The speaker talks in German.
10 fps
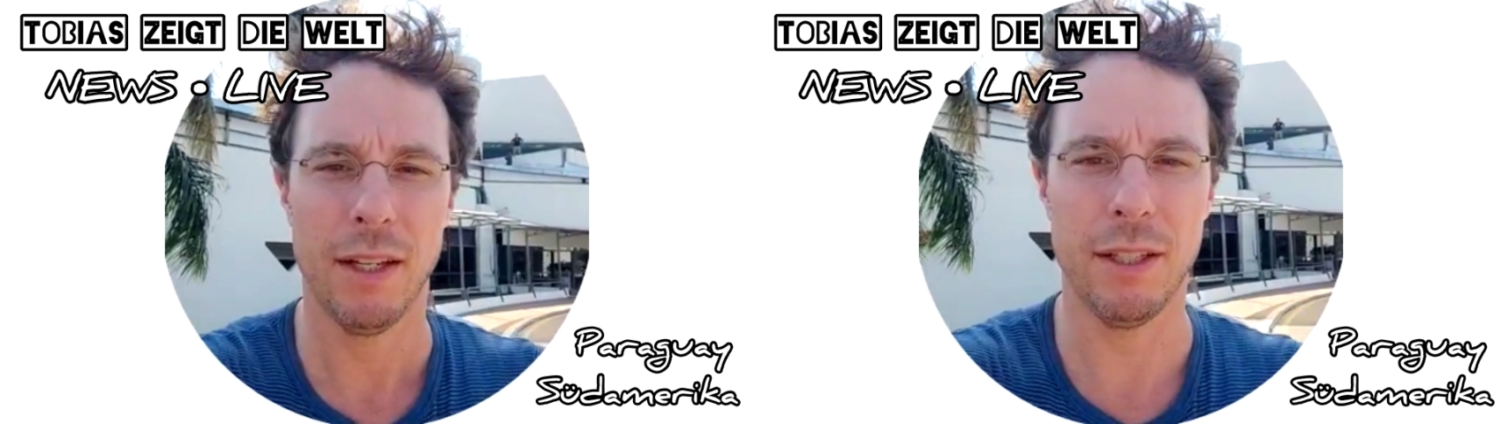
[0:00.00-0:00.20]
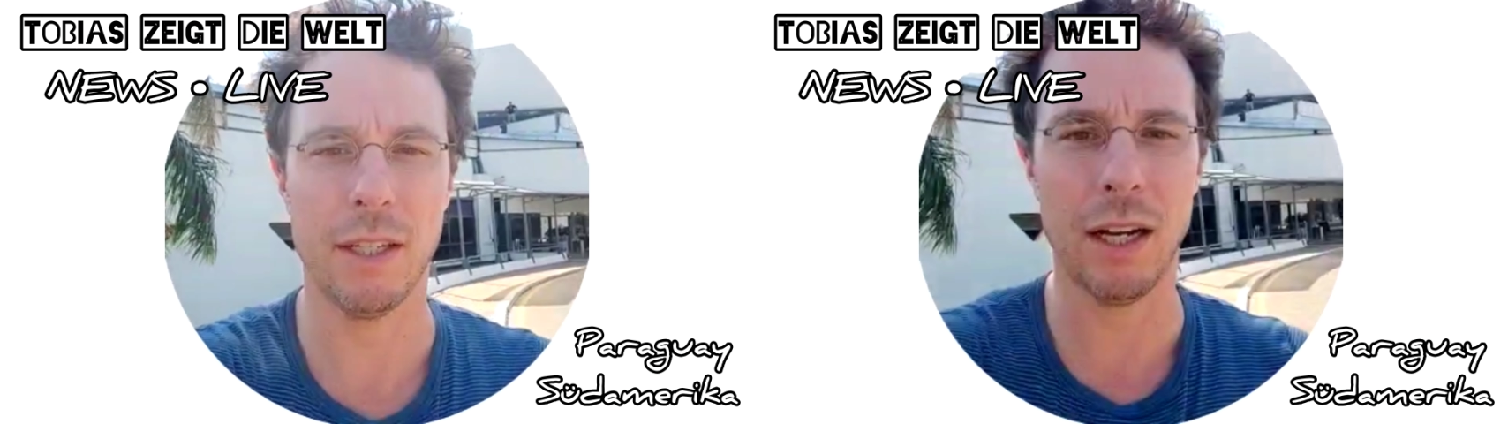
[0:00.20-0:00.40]

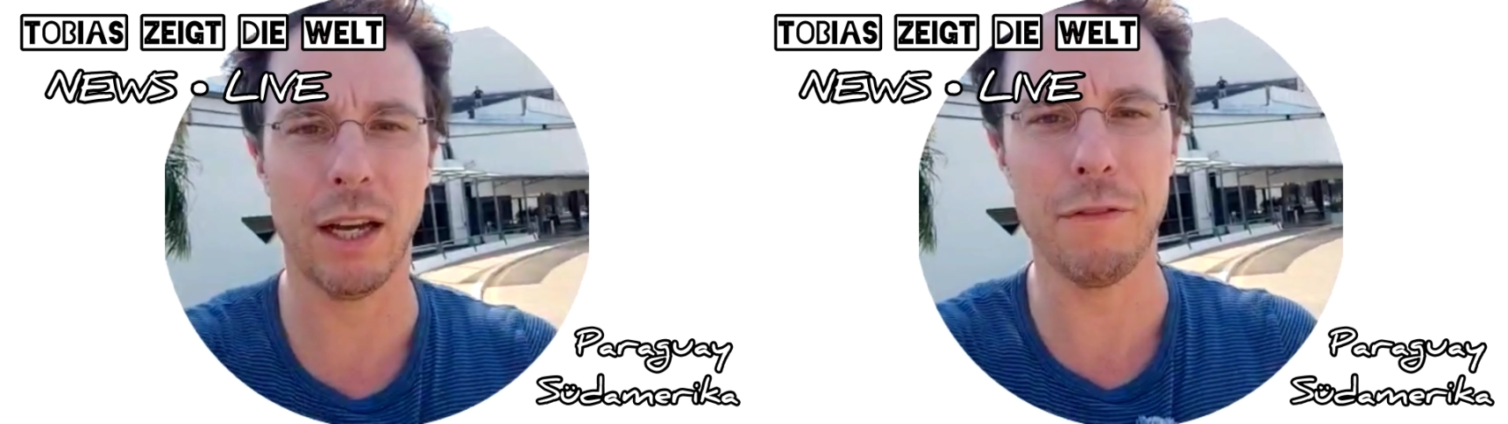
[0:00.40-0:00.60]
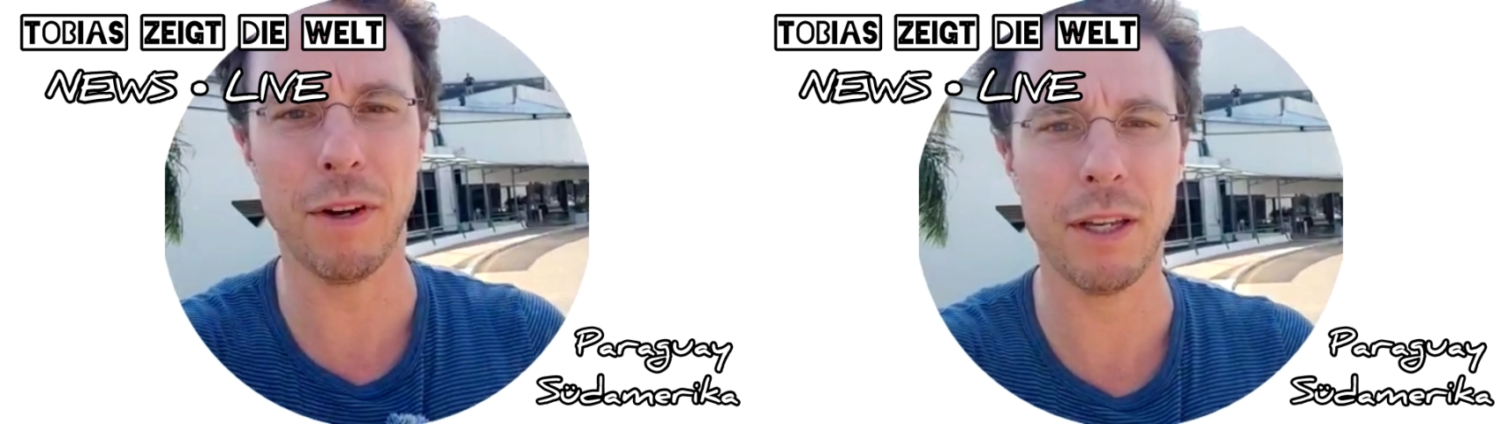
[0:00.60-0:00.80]
Ich kann
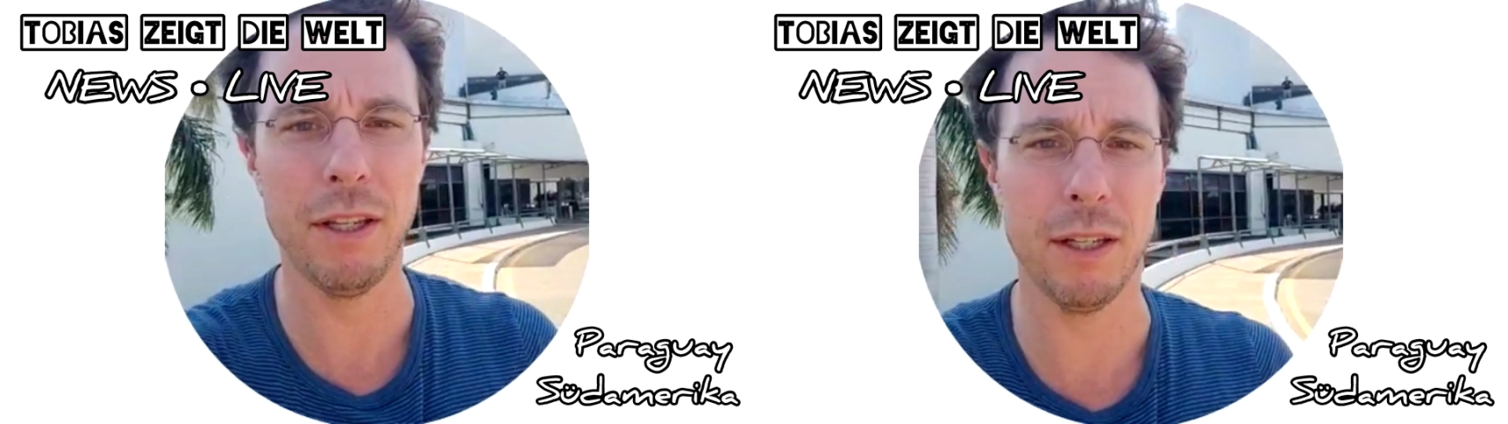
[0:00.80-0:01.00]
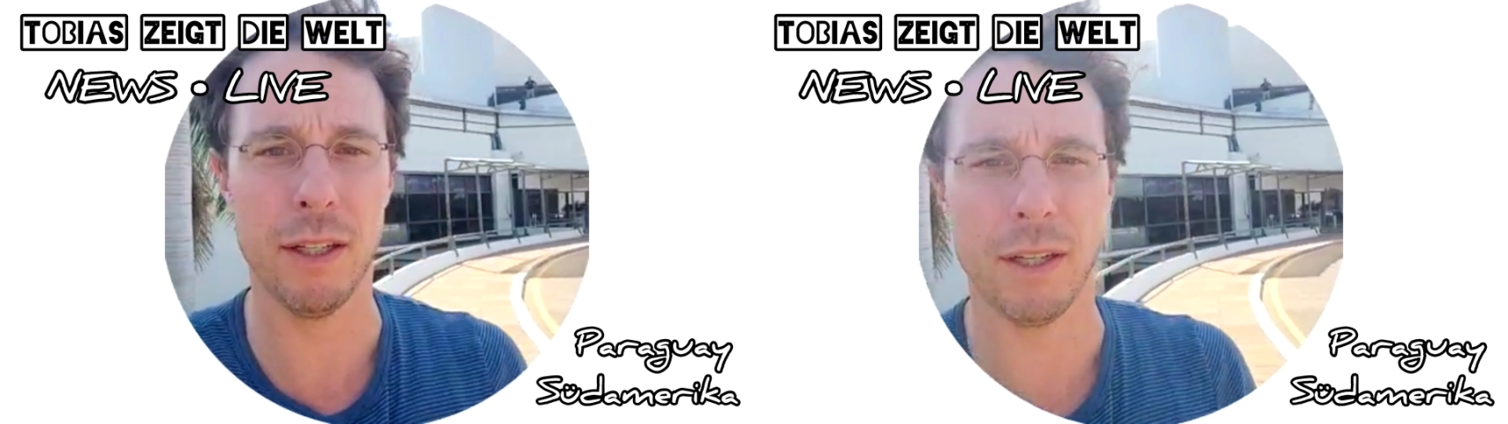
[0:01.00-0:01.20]
einfach
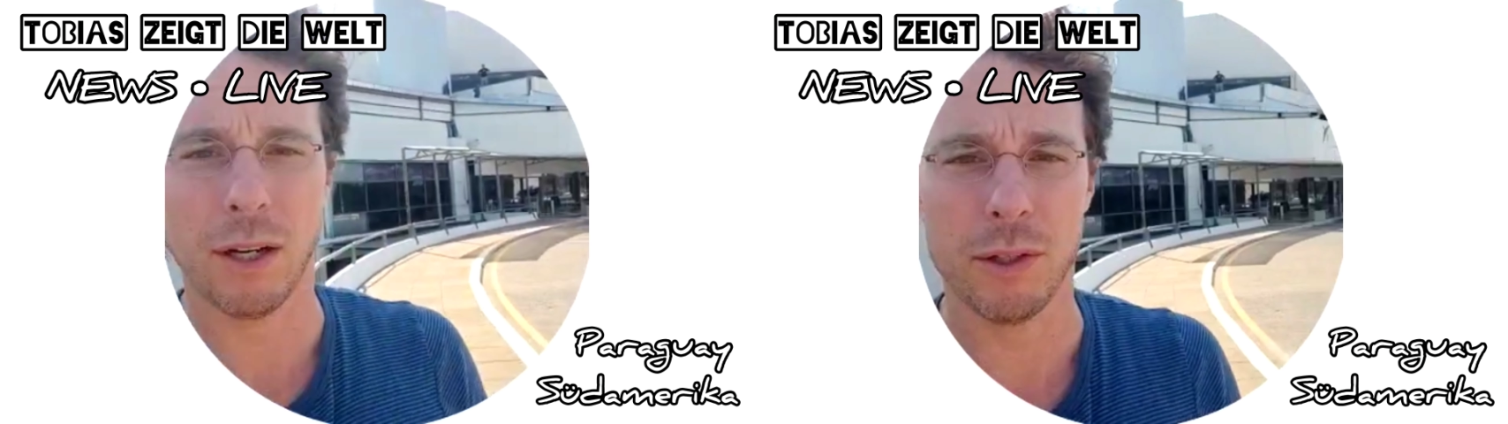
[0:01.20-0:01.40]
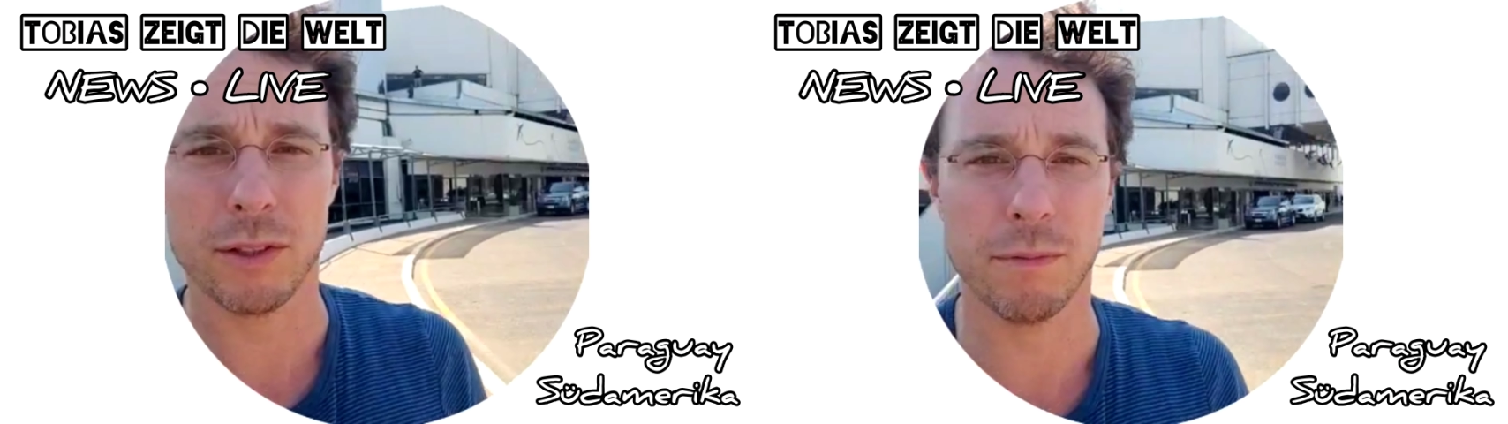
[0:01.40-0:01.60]
hier
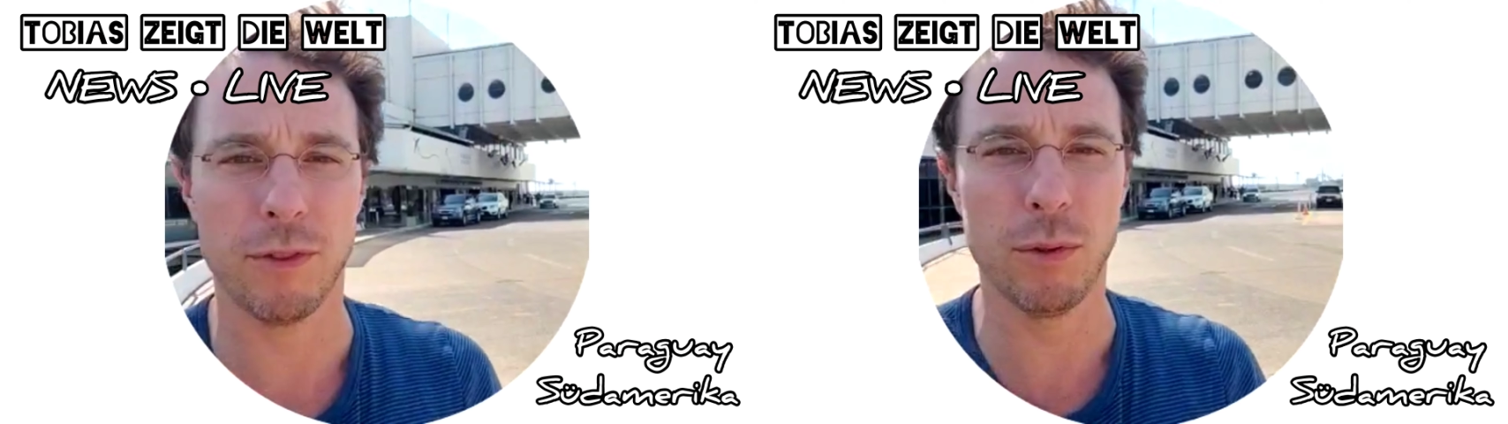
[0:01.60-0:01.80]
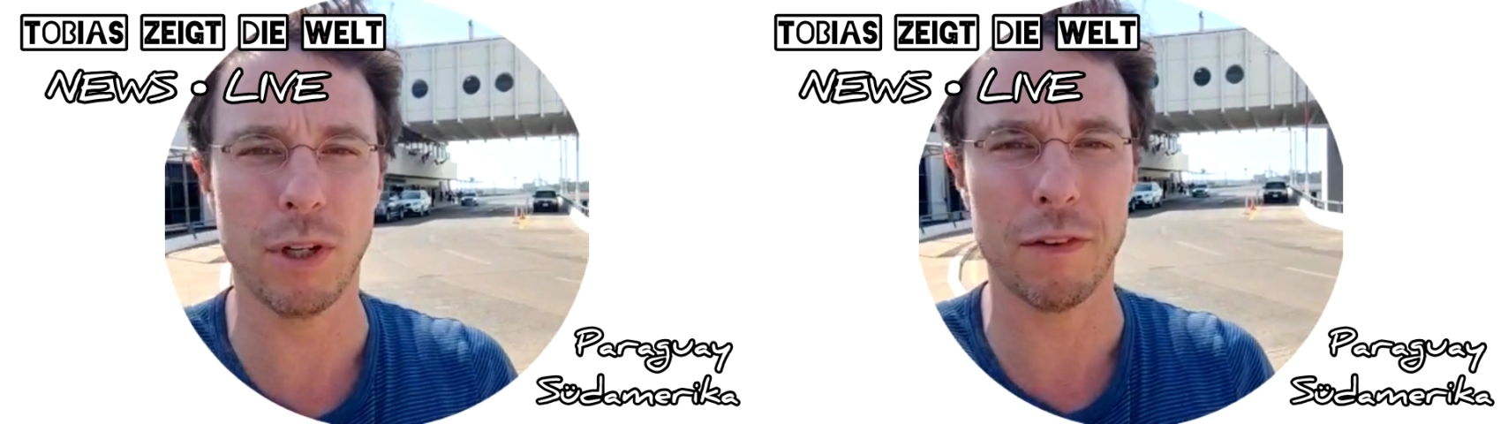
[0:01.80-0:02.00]
aus dem
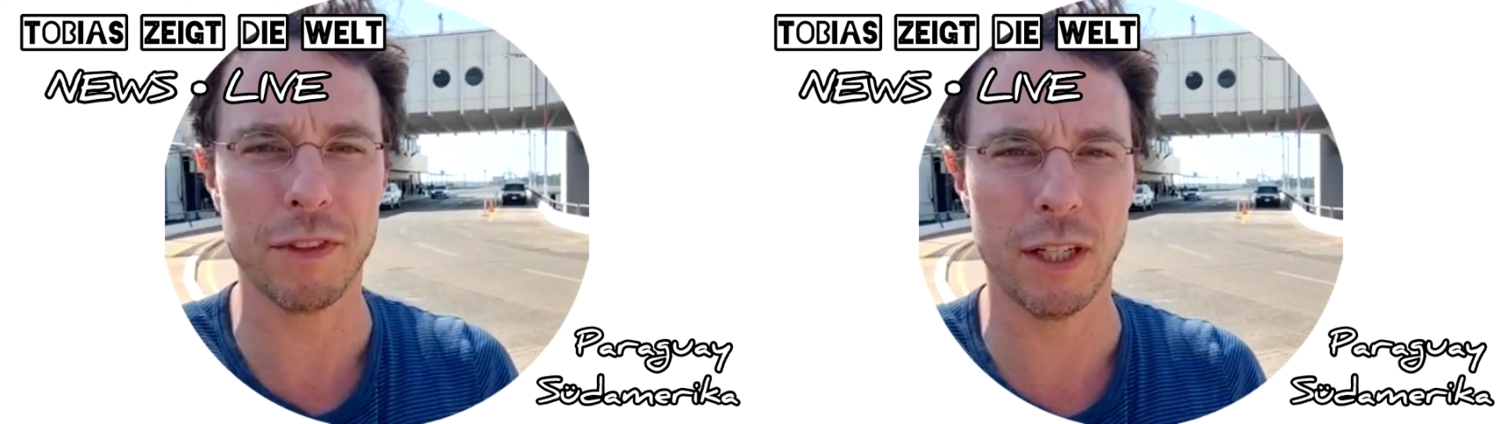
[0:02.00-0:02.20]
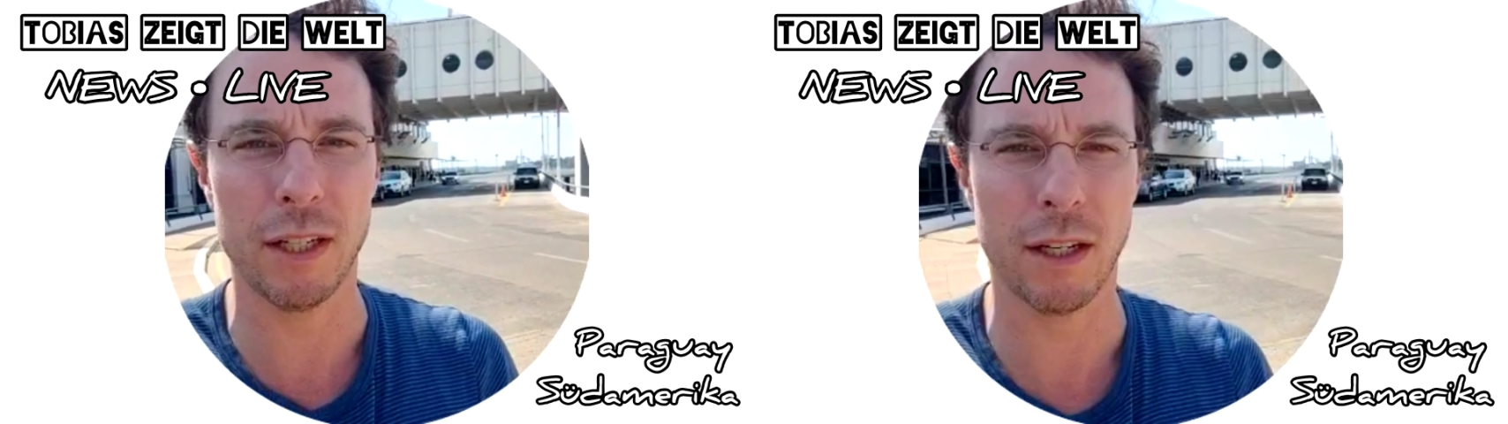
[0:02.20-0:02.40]

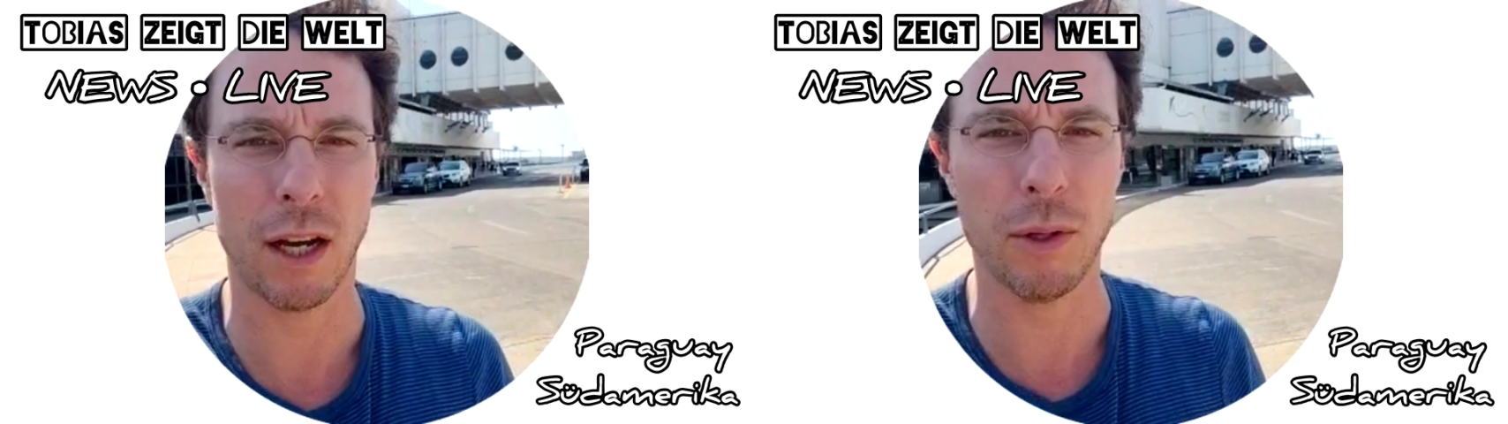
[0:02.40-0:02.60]
Flughafengelände